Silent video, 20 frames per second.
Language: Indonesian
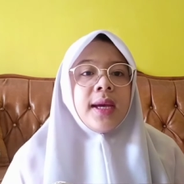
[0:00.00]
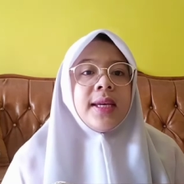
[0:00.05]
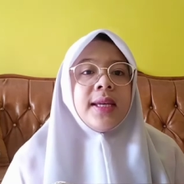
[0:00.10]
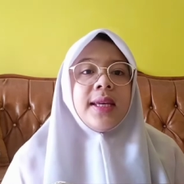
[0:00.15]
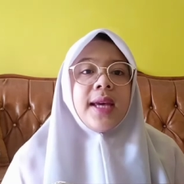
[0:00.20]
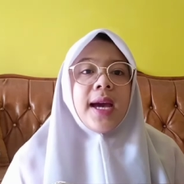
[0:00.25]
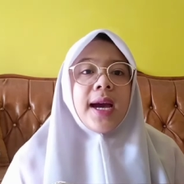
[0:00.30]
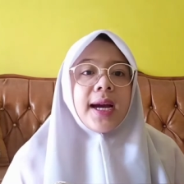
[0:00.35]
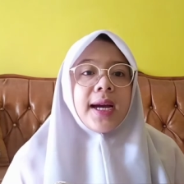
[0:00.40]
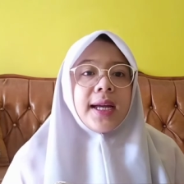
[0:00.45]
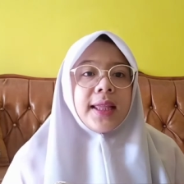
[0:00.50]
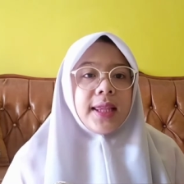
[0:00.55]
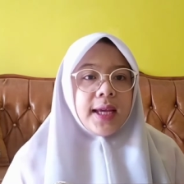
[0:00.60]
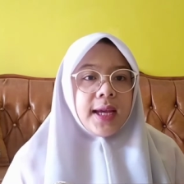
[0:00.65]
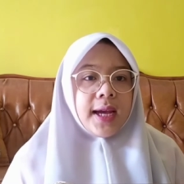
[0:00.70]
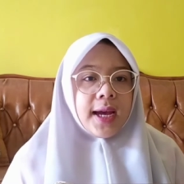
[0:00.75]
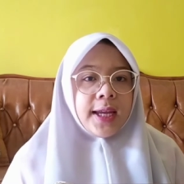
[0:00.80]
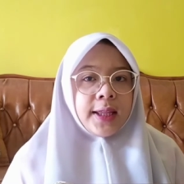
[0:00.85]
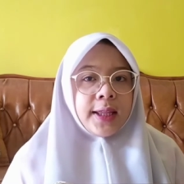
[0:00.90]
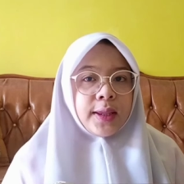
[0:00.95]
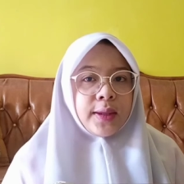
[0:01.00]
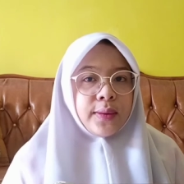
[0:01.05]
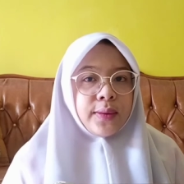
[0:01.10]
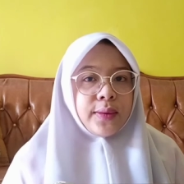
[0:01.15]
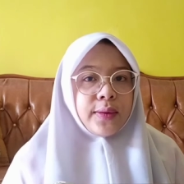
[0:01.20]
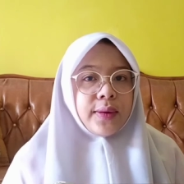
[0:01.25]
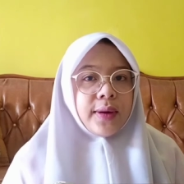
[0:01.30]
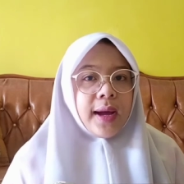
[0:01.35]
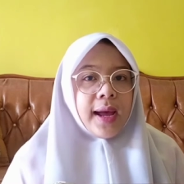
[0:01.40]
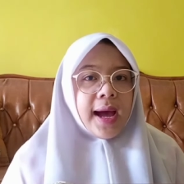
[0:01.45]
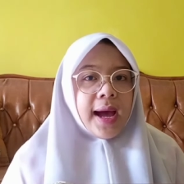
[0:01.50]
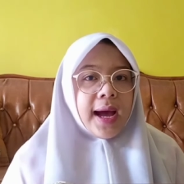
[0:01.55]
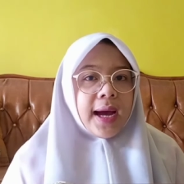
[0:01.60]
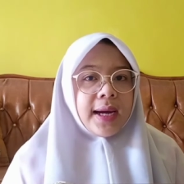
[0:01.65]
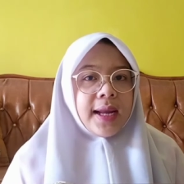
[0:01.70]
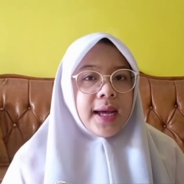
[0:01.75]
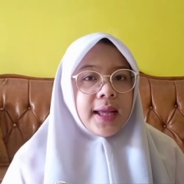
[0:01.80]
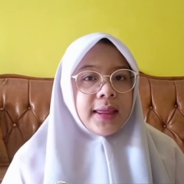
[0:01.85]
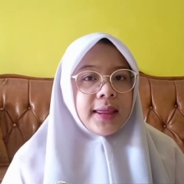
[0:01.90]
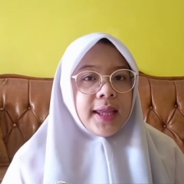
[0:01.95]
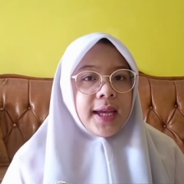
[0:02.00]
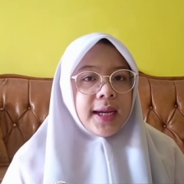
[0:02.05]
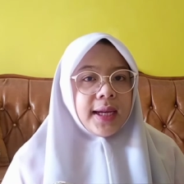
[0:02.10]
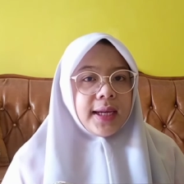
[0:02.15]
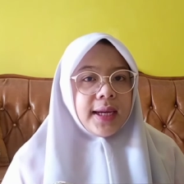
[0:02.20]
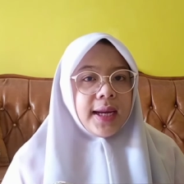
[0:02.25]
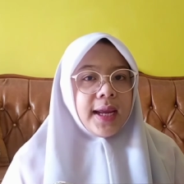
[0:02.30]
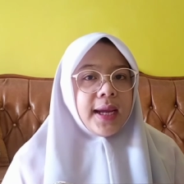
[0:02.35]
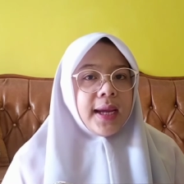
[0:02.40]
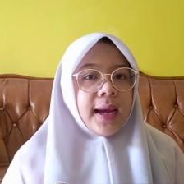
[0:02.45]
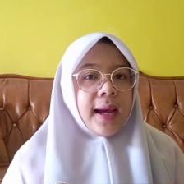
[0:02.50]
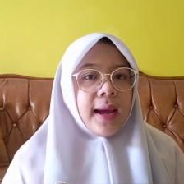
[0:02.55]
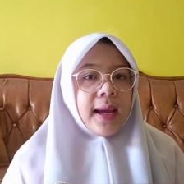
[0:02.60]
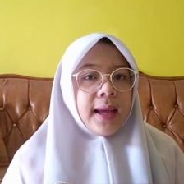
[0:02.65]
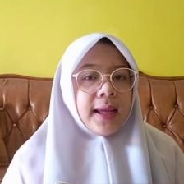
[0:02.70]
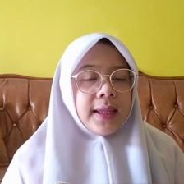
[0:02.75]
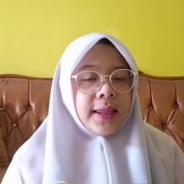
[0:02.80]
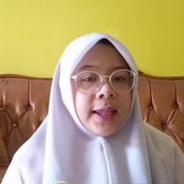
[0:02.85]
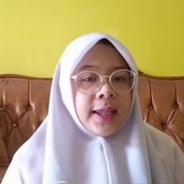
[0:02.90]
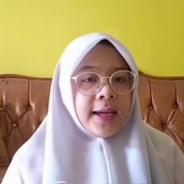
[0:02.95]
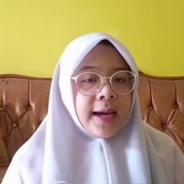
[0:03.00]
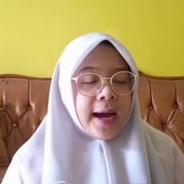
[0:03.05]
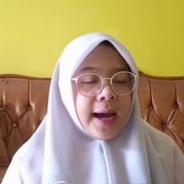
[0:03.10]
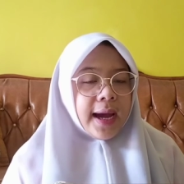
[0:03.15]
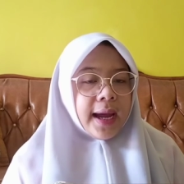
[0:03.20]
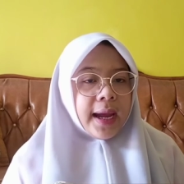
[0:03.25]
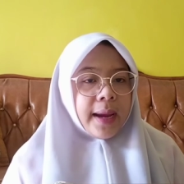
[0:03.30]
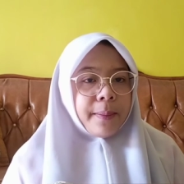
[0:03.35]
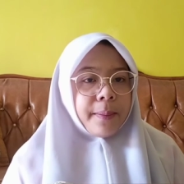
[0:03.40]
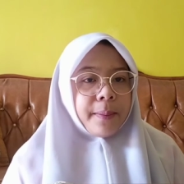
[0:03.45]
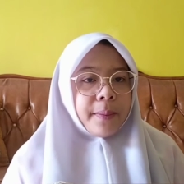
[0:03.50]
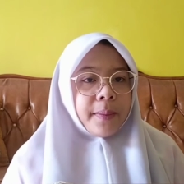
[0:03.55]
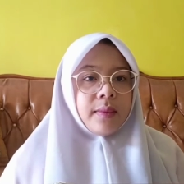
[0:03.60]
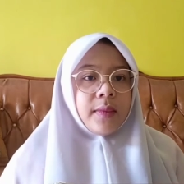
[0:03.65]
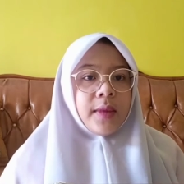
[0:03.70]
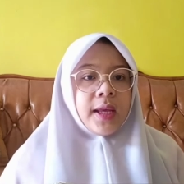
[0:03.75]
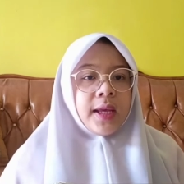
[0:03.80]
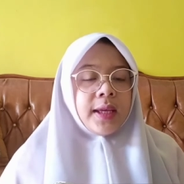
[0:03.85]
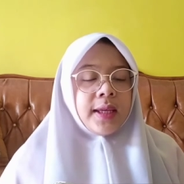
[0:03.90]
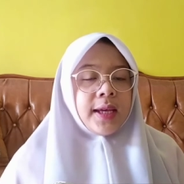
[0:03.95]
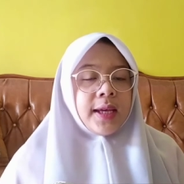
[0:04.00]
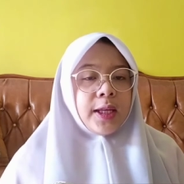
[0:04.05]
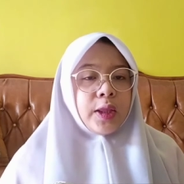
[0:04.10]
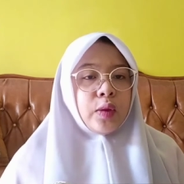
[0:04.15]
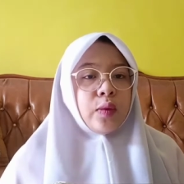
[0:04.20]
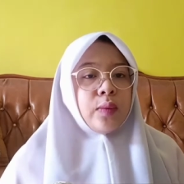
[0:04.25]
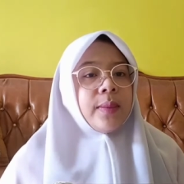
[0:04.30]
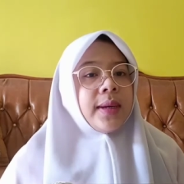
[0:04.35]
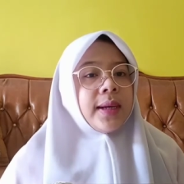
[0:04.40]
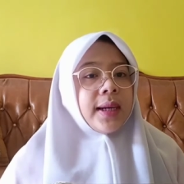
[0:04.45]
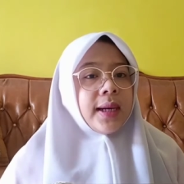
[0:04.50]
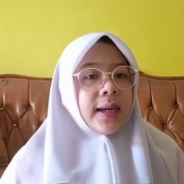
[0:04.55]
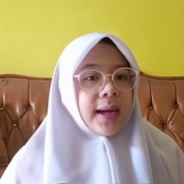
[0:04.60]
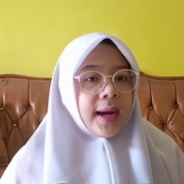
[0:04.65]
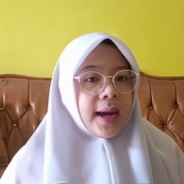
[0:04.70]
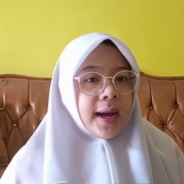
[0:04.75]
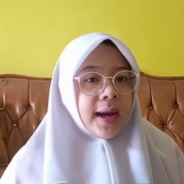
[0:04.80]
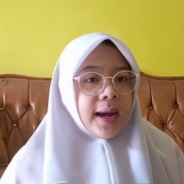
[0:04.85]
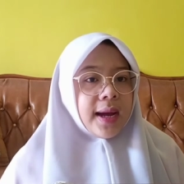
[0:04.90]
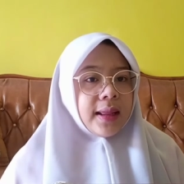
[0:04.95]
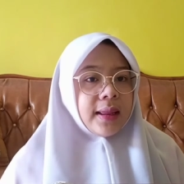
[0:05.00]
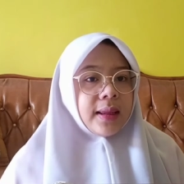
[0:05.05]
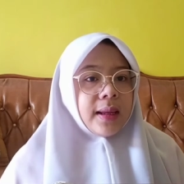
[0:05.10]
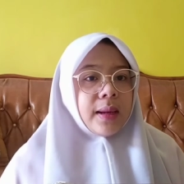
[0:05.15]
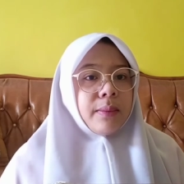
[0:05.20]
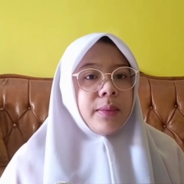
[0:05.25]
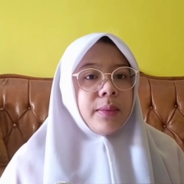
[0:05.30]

Yang ketiga itu ada teknik 3M yaitu merekat,